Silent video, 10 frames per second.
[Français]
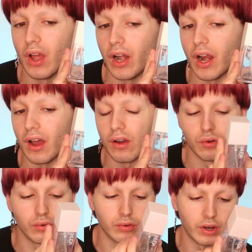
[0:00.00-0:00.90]
la,
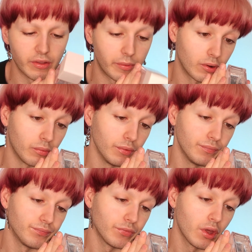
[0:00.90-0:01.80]
elle s'appelle comment
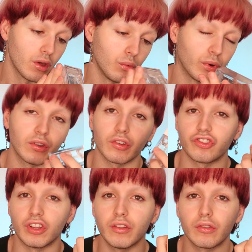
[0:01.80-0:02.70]
Water
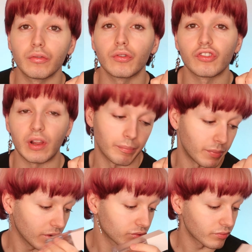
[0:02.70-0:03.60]
Jelly, sauf que je l'aime
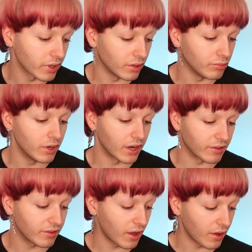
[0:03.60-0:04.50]
pas, je trouve qu'elle est nulle et qu'elle
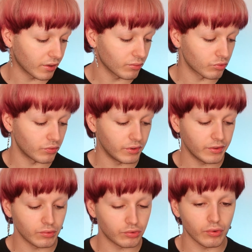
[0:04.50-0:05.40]
sert à rien, donc je vais
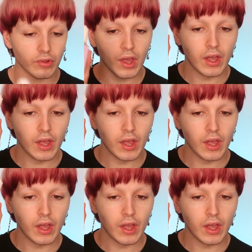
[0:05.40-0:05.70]
utiliser autre chose